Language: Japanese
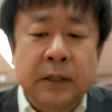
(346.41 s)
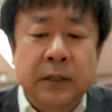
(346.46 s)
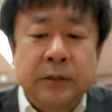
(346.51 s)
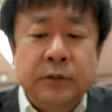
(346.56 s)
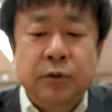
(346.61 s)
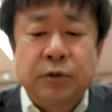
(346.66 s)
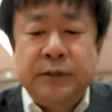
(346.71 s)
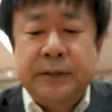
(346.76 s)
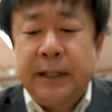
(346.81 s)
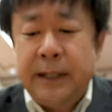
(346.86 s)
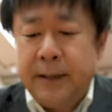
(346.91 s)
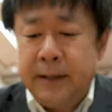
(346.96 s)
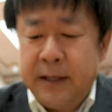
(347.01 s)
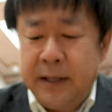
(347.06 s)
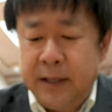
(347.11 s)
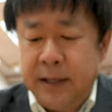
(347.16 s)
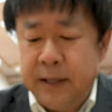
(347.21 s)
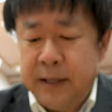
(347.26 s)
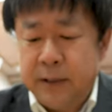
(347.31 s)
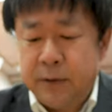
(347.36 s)
そして、
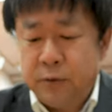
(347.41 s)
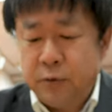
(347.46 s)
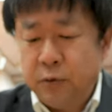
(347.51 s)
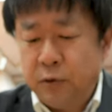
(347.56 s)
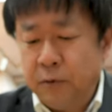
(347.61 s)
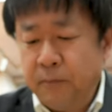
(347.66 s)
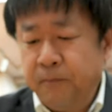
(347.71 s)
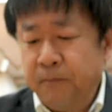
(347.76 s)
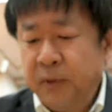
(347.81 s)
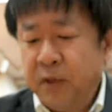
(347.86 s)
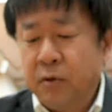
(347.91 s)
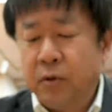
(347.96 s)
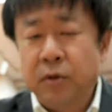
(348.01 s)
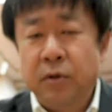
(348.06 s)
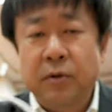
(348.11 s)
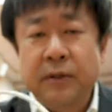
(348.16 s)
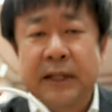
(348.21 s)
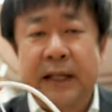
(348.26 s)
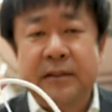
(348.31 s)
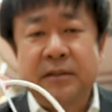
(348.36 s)
えっ、ー、と、こ
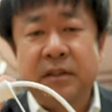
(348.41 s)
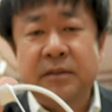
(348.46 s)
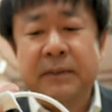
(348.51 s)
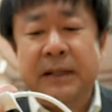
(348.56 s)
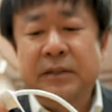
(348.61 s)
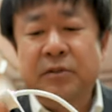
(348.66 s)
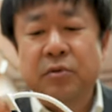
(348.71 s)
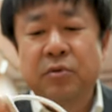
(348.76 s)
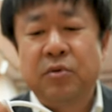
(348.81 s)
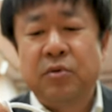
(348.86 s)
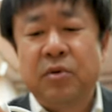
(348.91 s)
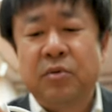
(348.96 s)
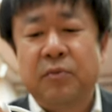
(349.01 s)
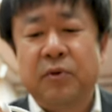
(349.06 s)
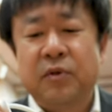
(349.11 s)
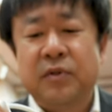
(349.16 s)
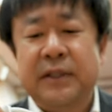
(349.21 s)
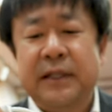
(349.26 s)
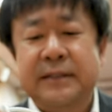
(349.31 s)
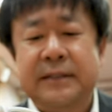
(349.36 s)
のネックバンドの方
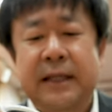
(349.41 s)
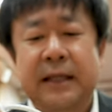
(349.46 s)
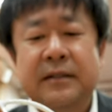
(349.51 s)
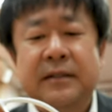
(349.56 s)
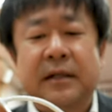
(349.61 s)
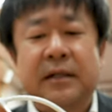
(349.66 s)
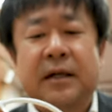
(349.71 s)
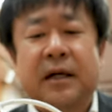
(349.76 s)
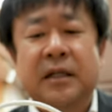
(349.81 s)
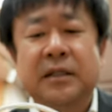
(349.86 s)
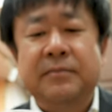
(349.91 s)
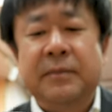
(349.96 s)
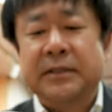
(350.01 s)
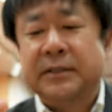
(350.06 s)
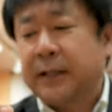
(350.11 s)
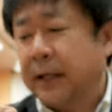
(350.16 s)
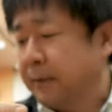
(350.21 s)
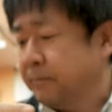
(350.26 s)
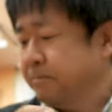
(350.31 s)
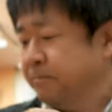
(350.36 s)
もデザインが変わりま
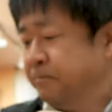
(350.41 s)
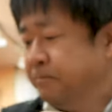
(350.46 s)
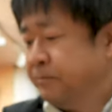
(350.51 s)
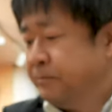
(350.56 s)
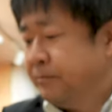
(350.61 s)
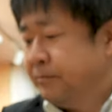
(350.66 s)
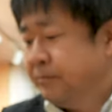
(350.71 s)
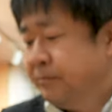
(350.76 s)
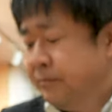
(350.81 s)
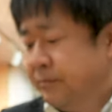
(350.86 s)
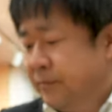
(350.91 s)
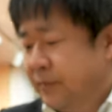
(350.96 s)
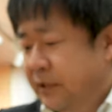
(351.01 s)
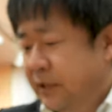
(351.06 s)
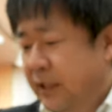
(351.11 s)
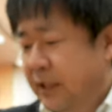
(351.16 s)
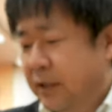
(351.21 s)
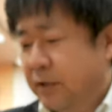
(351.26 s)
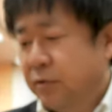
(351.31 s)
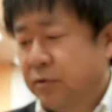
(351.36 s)
した。
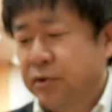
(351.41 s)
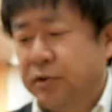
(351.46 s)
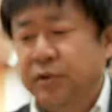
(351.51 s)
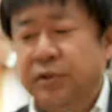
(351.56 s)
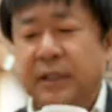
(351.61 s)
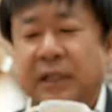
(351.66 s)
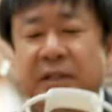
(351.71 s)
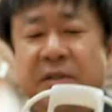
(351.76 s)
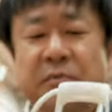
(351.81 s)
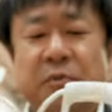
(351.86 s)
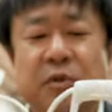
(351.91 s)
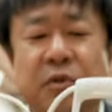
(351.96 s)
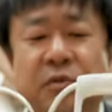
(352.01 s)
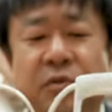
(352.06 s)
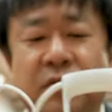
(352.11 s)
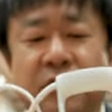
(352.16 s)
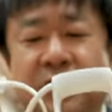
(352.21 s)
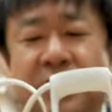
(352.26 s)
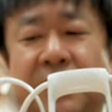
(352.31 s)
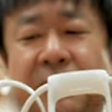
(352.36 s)
えっ、ー、と、従来のもの
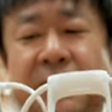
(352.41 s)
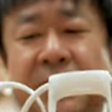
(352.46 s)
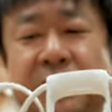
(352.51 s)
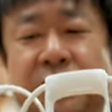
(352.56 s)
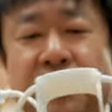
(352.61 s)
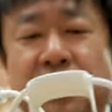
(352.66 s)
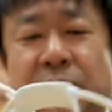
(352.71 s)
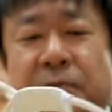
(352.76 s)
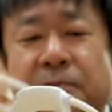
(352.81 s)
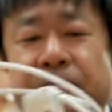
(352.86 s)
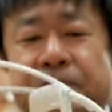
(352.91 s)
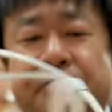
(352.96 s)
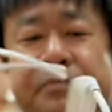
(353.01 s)
と比べると、